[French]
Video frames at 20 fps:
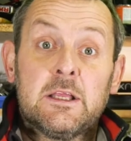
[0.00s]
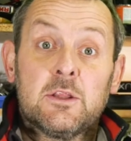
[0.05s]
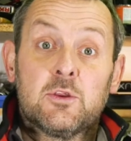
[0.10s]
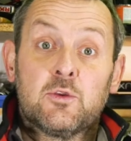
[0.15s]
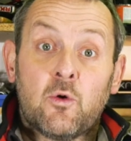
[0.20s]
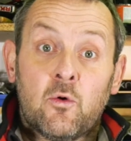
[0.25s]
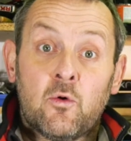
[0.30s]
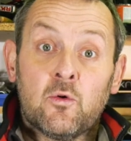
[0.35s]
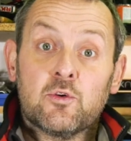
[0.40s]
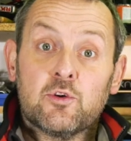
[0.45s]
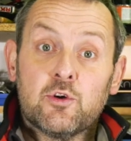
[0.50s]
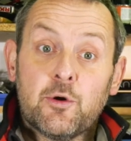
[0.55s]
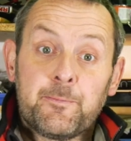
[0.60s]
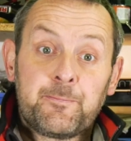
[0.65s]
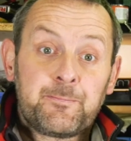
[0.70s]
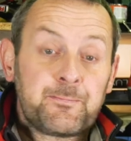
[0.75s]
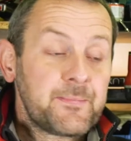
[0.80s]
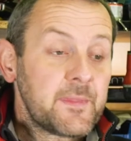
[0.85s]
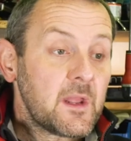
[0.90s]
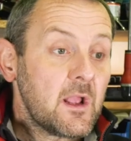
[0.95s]
Donc,
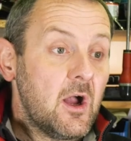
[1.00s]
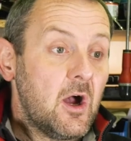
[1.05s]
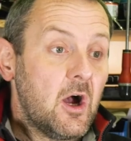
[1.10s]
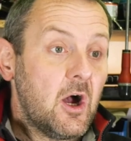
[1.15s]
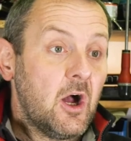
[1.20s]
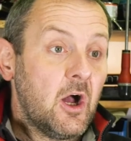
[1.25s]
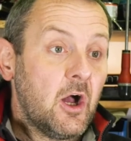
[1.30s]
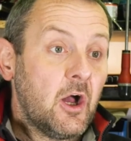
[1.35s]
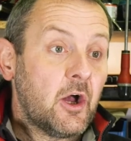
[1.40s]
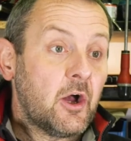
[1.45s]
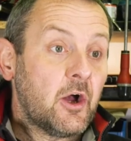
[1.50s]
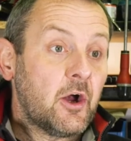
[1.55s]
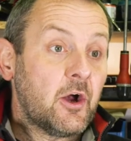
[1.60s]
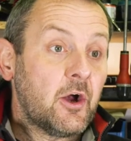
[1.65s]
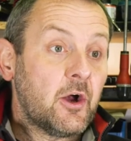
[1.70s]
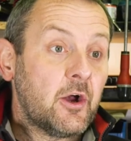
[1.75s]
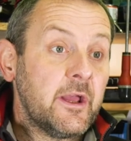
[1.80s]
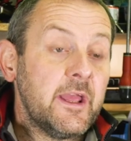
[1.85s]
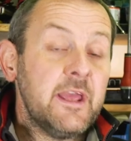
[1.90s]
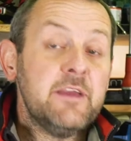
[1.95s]
euh,